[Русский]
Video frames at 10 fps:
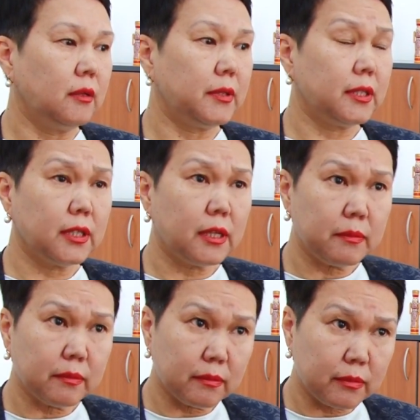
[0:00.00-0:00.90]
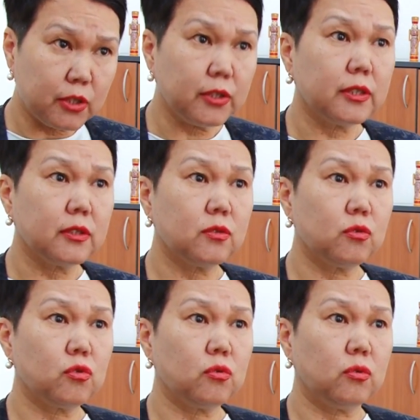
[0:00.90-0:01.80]
Предлагаем
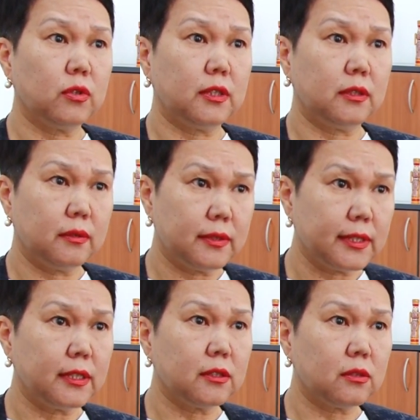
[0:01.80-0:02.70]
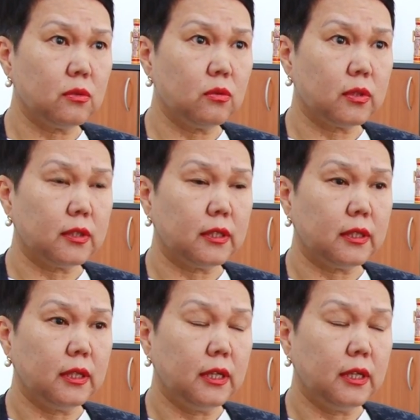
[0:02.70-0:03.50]
14-ю школу, это центр города.